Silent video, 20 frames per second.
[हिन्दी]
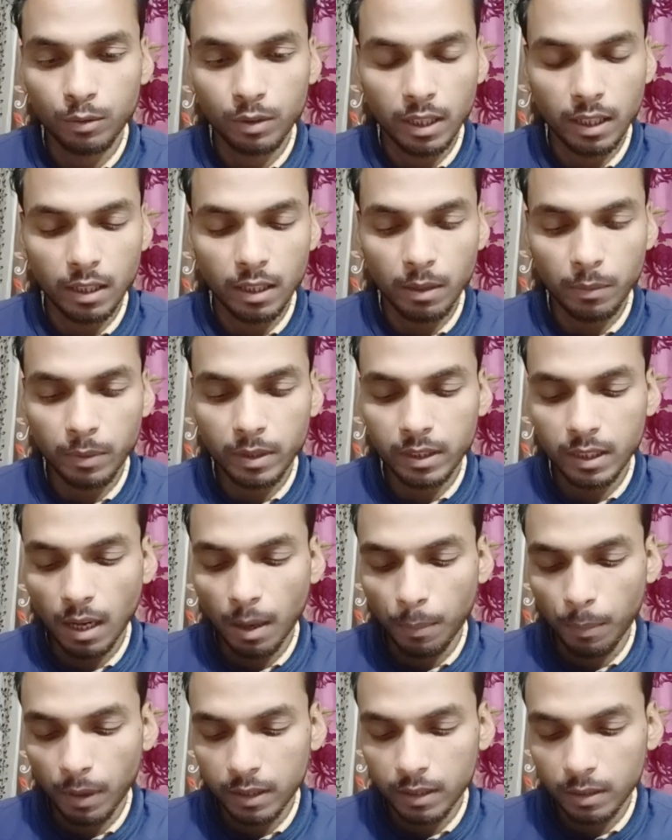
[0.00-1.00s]
यूज़र इंटरफेस
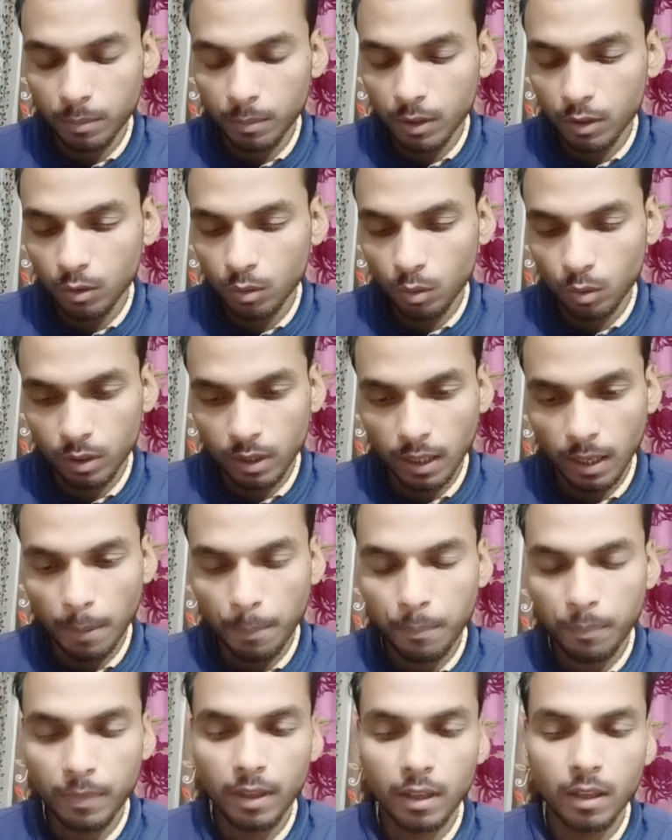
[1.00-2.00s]
आपका सामने शो हो जाएगा
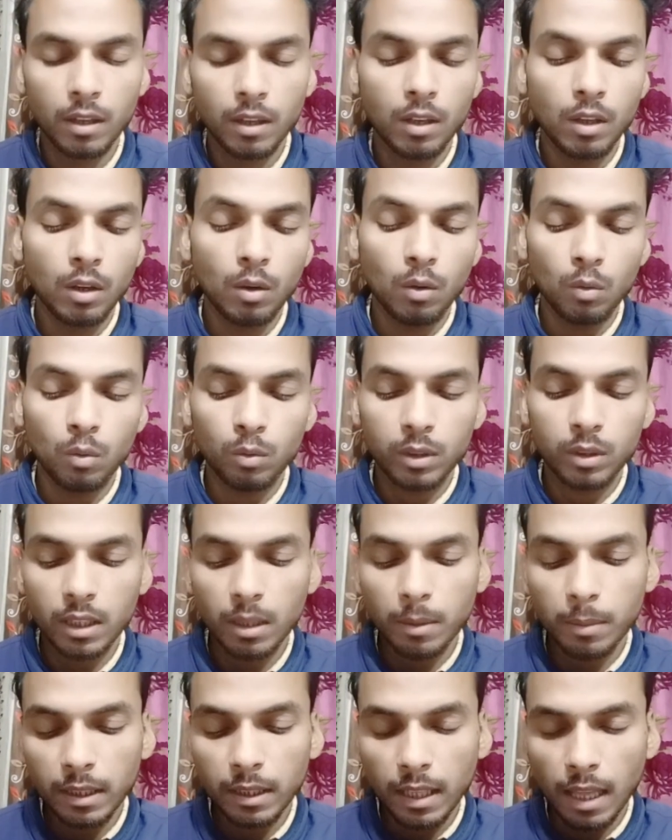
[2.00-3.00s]

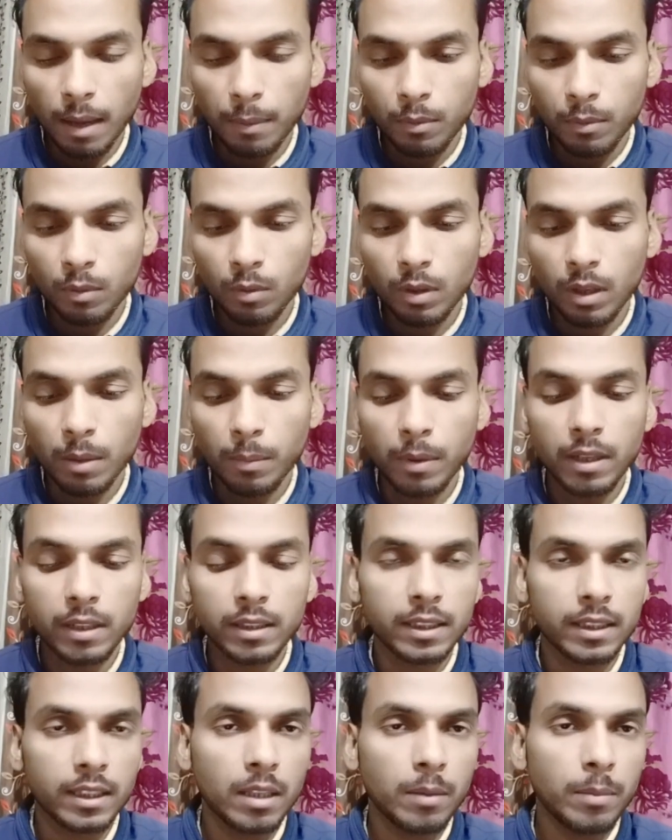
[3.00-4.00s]
उसके बाद आपको यहाँ
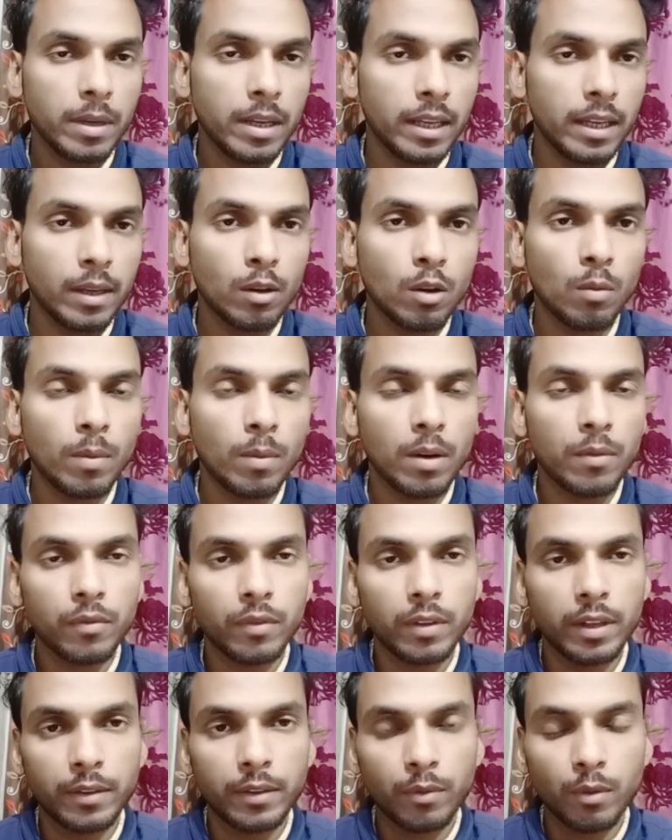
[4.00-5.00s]
पर जितने भी ई कॉमर्स
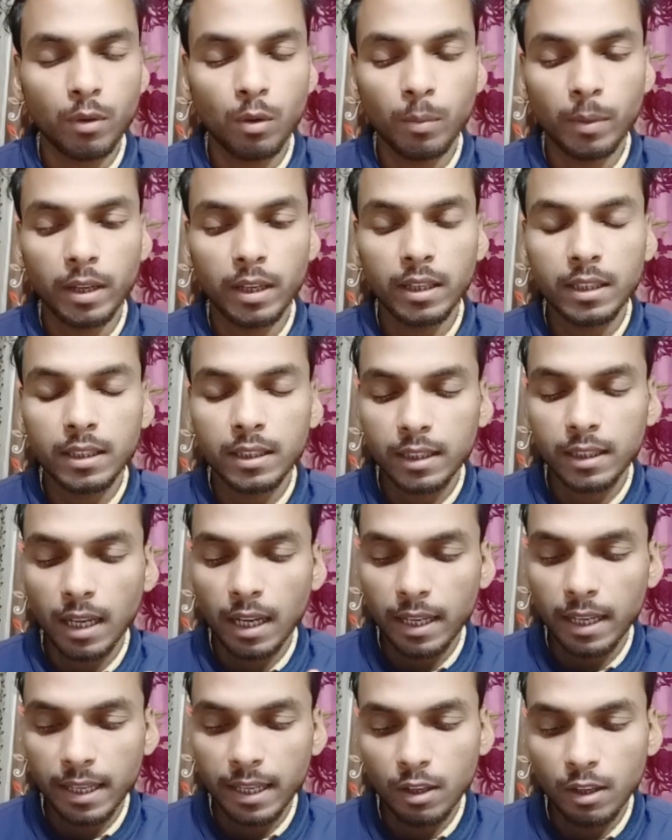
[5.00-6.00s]
प्लेटफॉर्म है
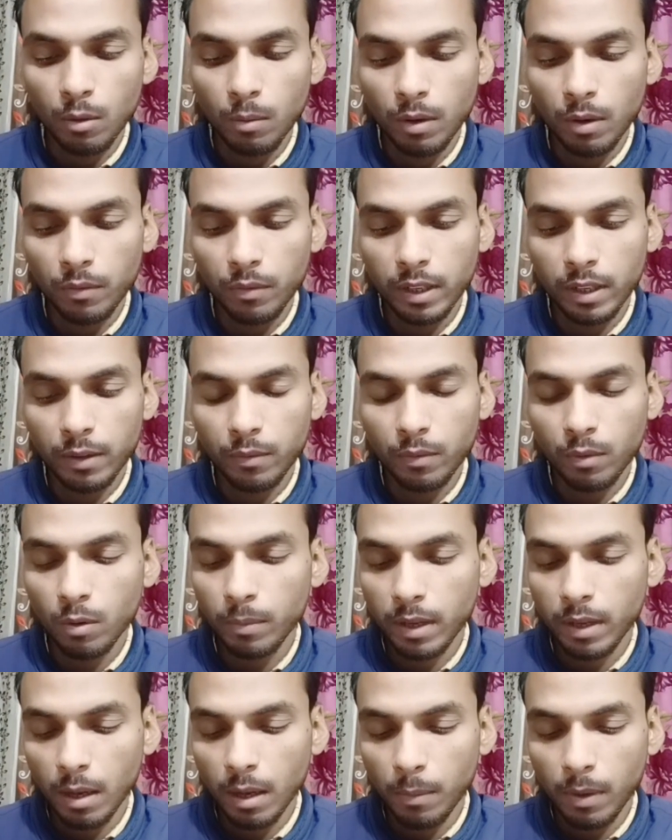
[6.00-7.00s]
सारे ई कॉमर्स
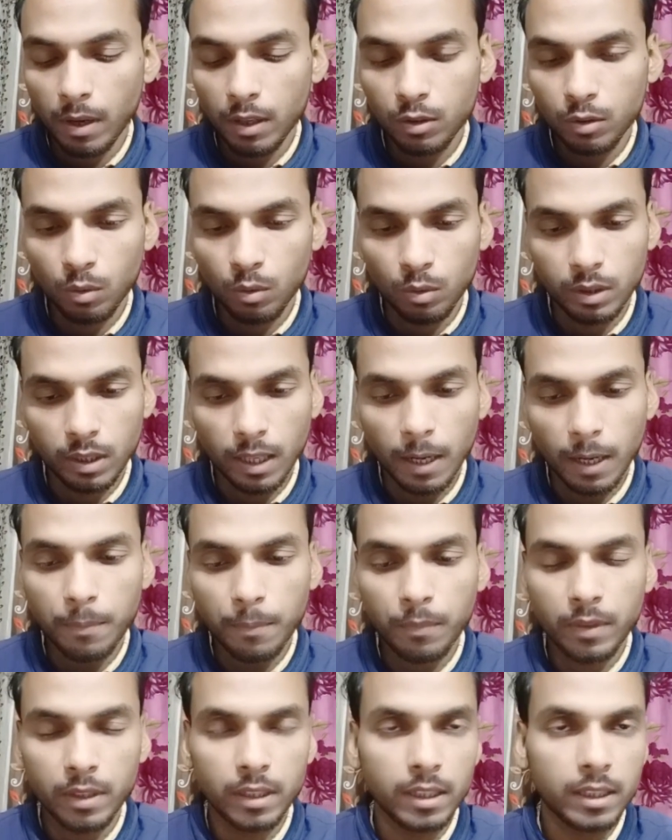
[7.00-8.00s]
प्लेटफॉर्म यहाँ पर शो हो जाएगा
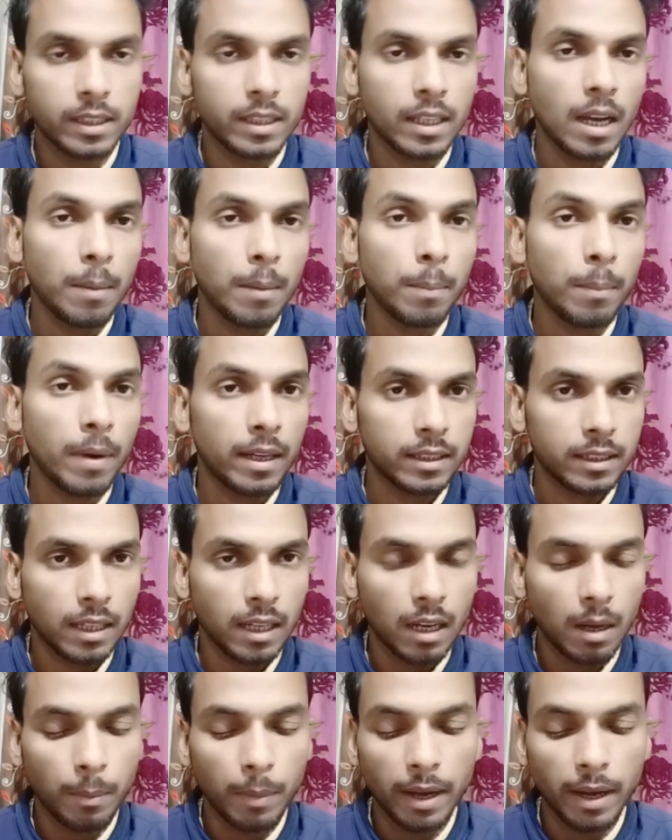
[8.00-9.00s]
जिससे आप
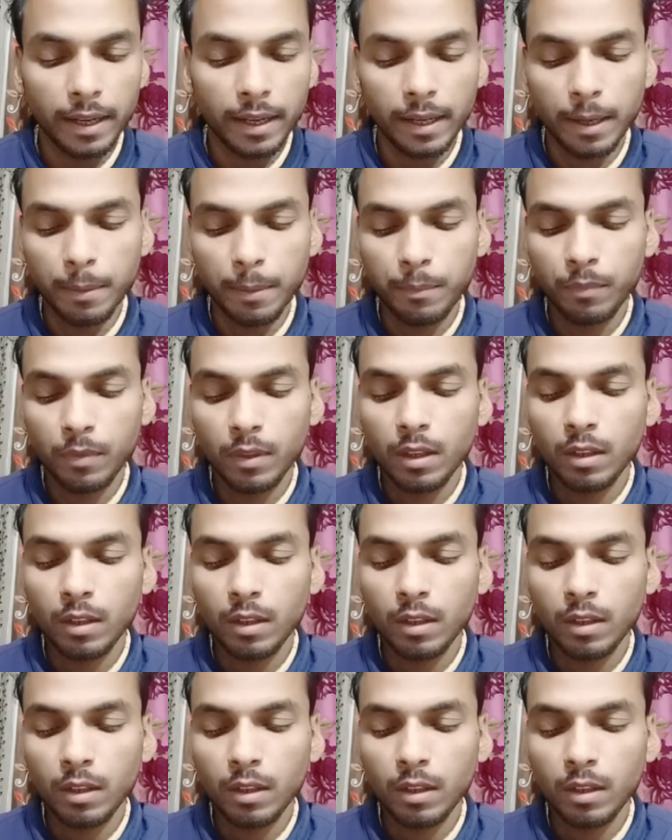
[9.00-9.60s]
पैसा कमाएंगे